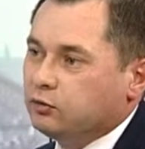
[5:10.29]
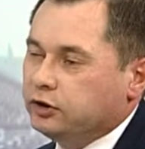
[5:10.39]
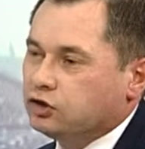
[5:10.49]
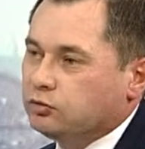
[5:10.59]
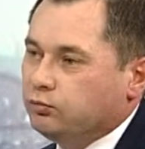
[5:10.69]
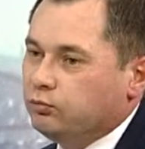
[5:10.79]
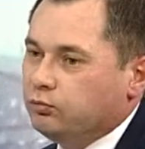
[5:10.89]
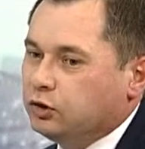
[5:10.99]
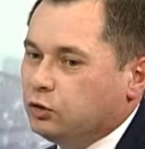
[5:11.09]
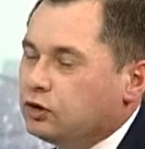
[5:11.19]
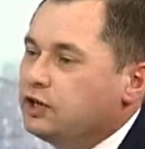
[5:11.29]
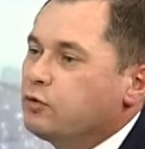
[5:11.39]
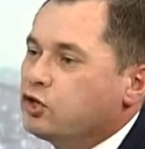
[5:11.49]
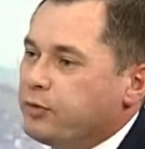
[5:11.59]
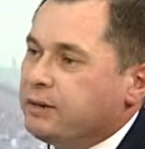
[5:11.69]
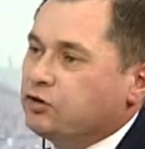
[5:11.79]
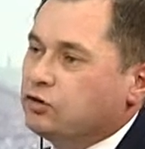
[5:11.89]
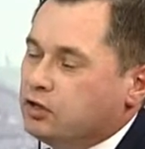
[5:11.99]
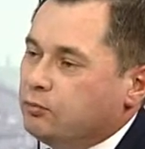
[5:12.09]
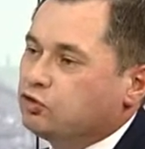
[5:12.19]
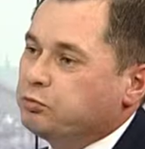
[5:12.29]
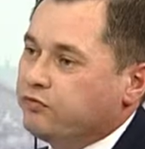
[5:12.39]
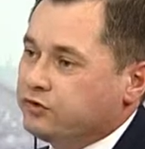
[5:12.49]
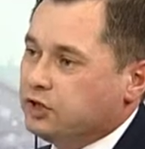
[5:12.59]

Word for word: Он даже не только для муниципальной сети, может быть,